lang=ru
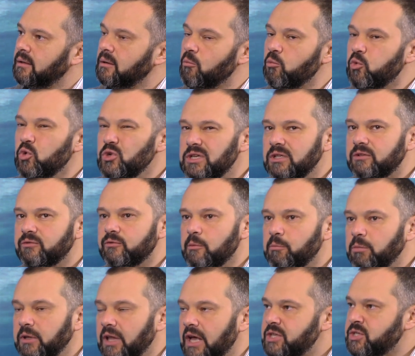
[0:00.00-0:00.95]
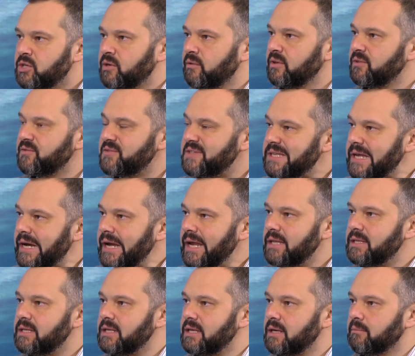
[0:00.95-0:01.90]
будет выплачивать в
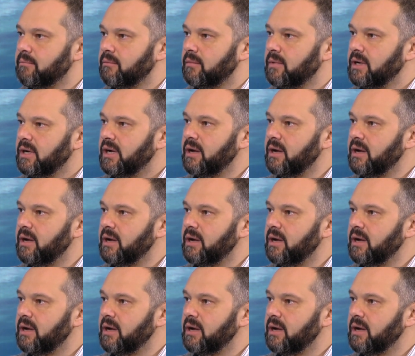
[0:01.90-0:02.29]
среднем